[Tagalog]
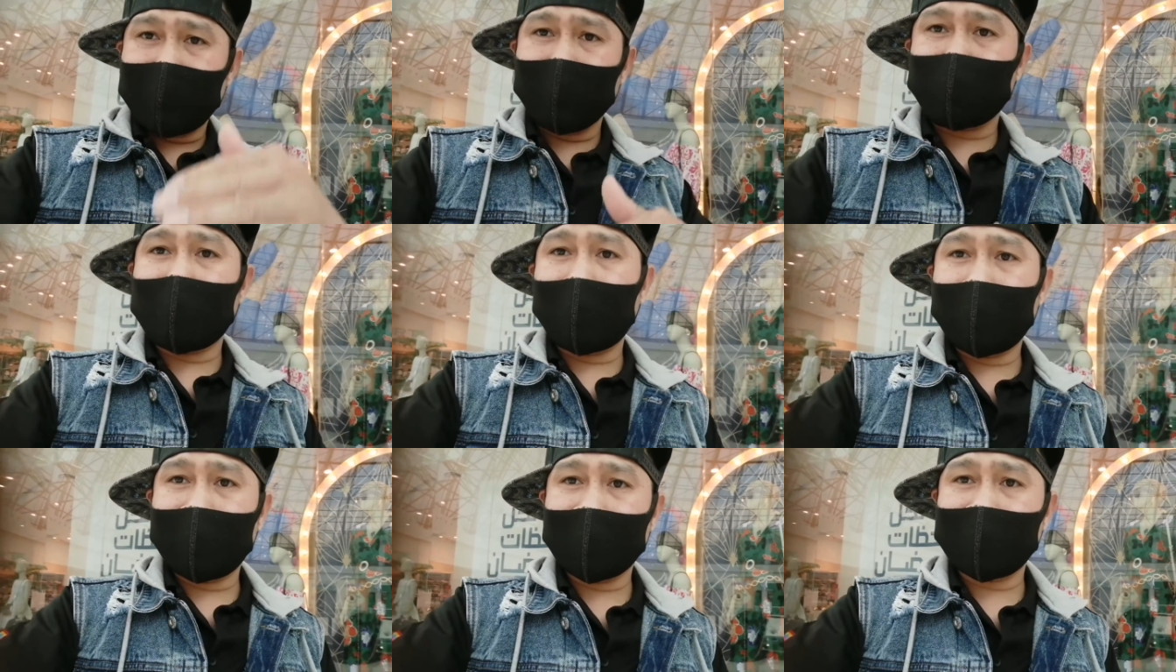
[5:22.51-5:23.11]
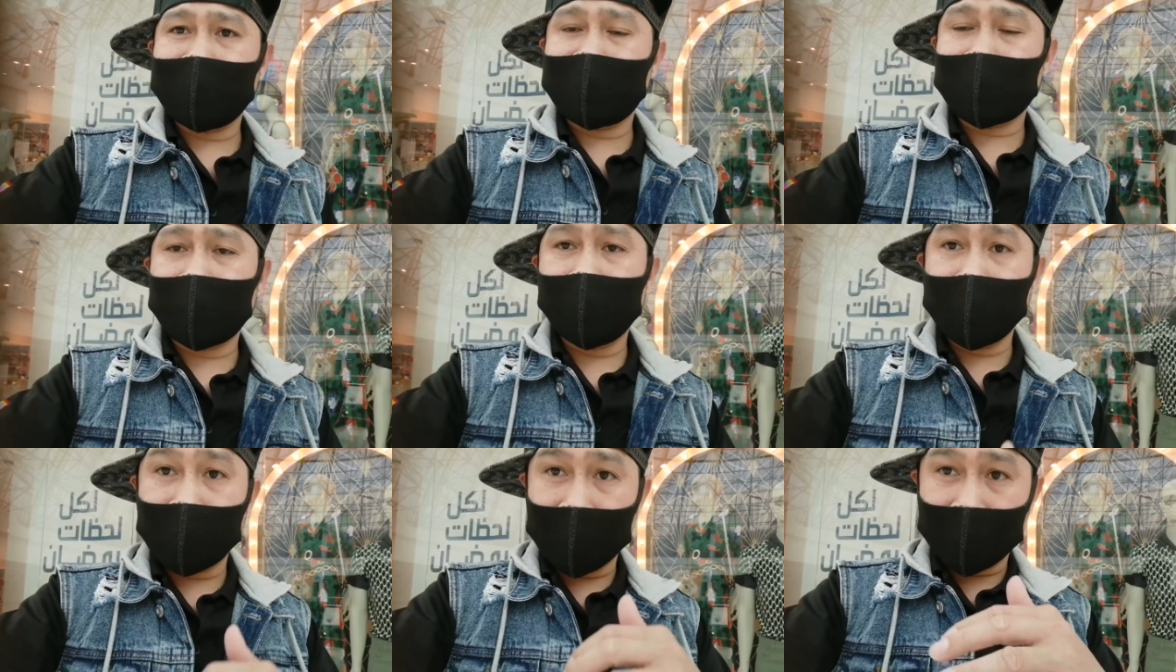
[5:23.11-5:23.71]
pag-usapan natin
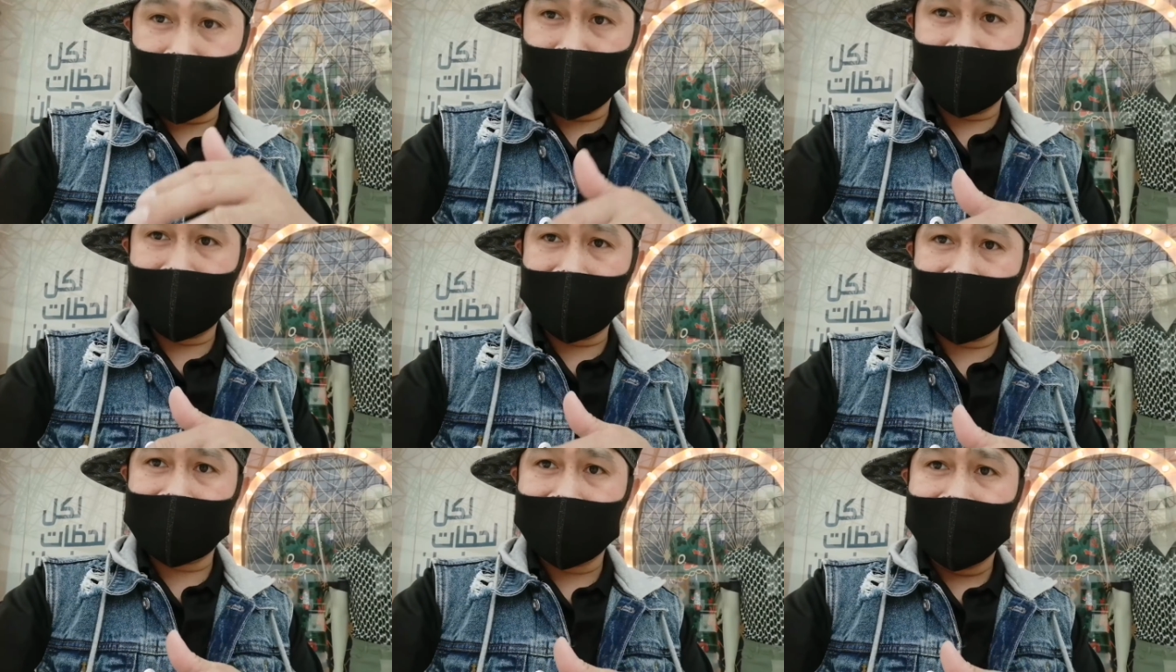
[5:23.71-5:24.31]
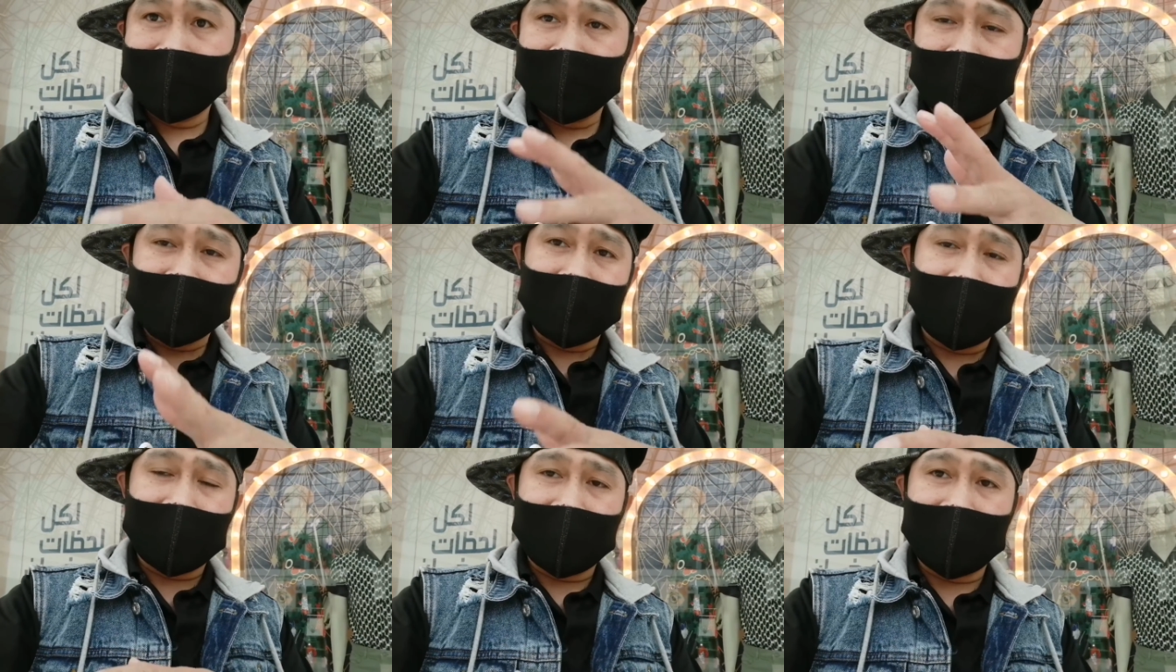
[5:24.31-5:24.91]
sa comment section guys
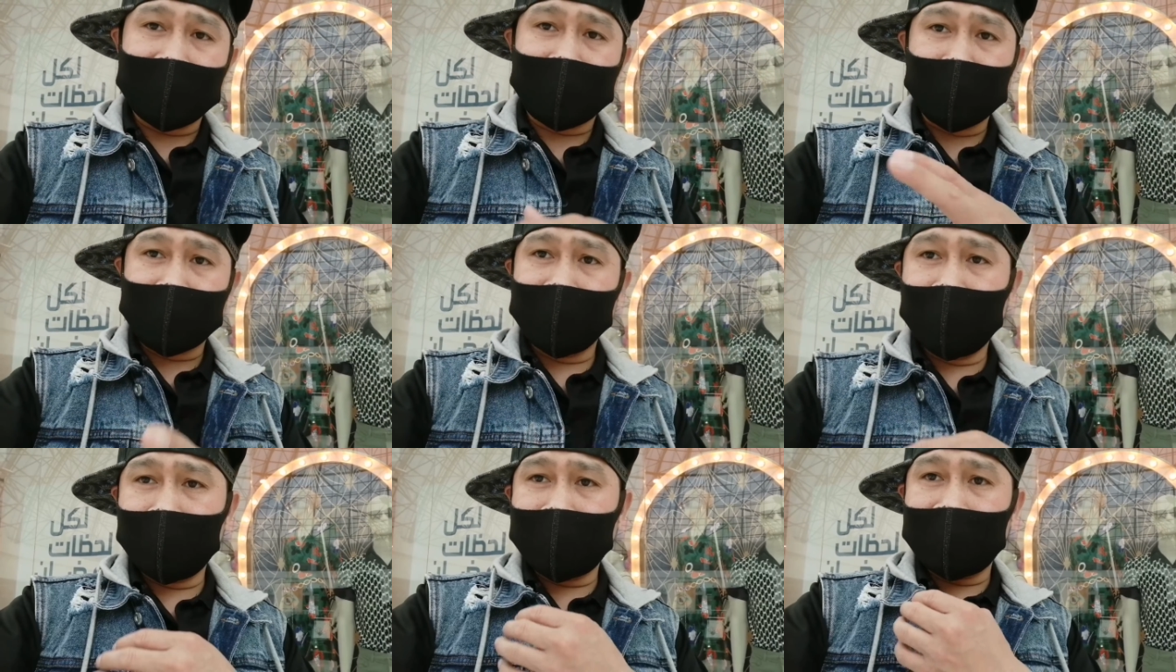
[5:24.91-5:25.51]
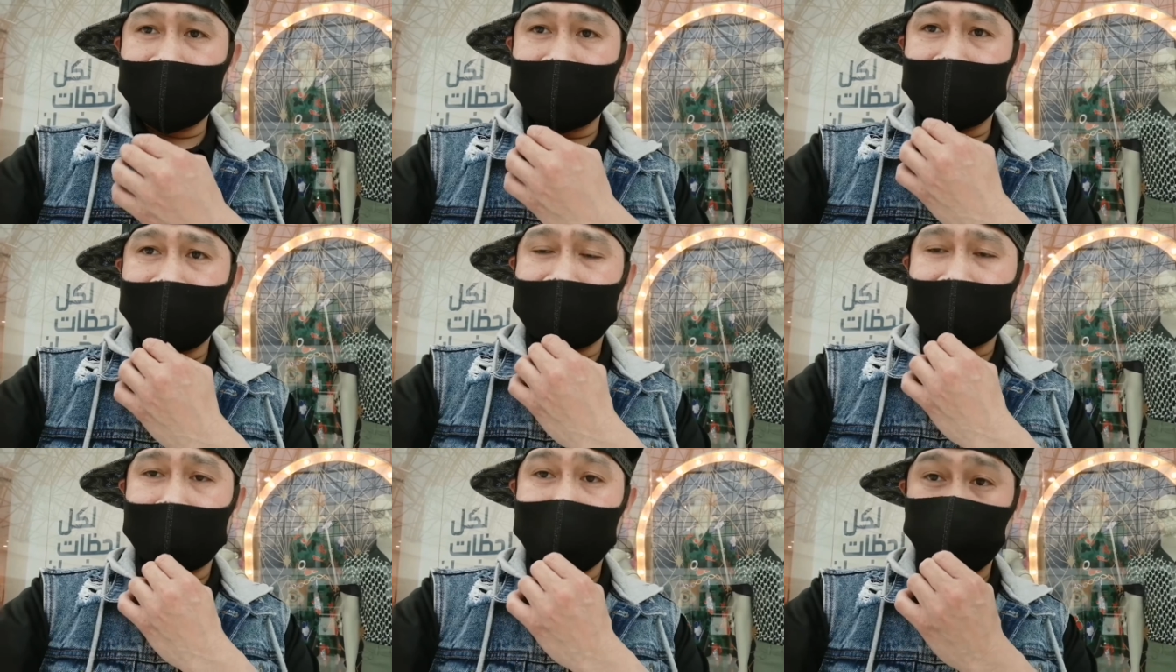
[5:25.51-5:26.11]
uh, kung sino man ang
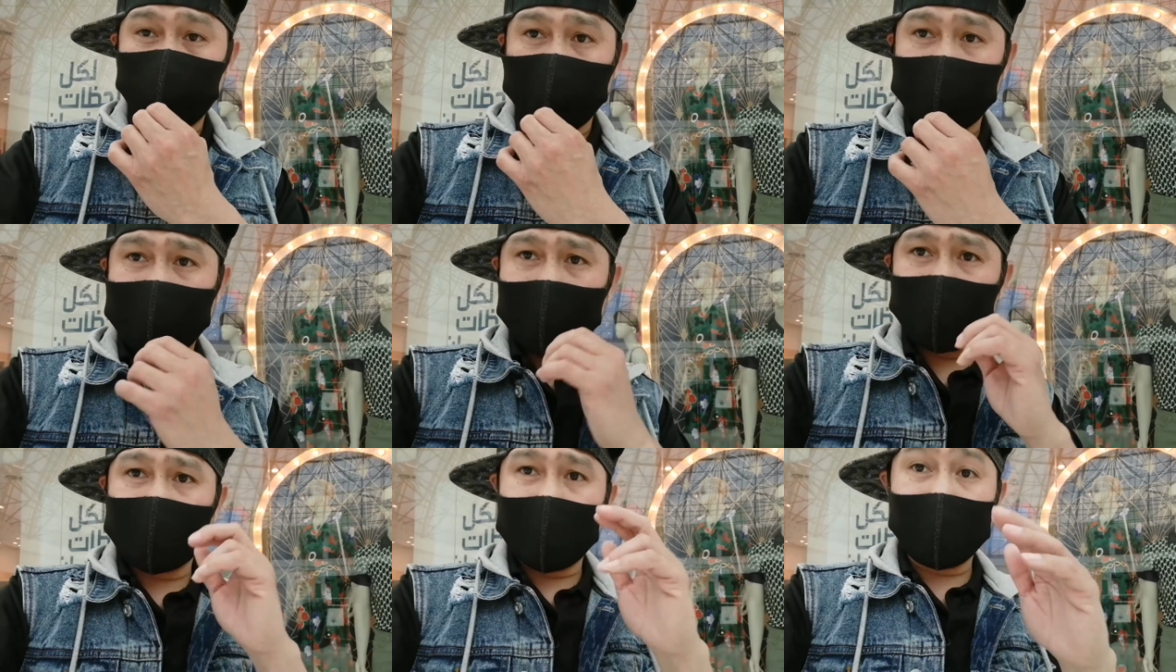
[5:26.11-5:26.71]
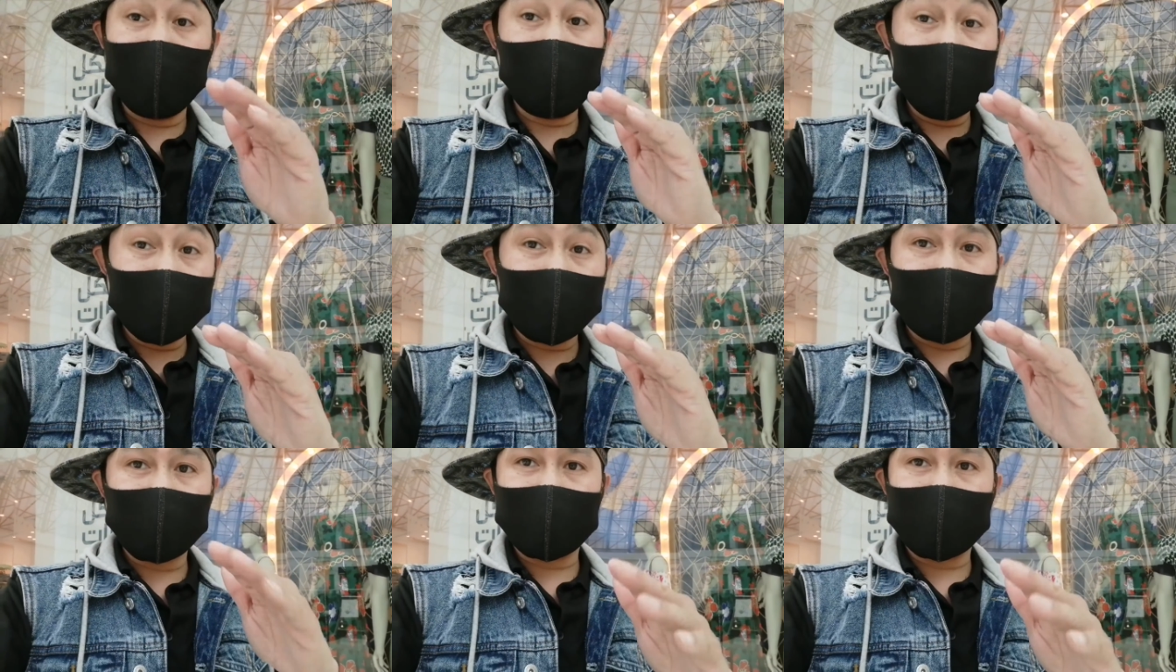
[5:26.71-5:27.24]
hindi nakapag-subscribe sa akin please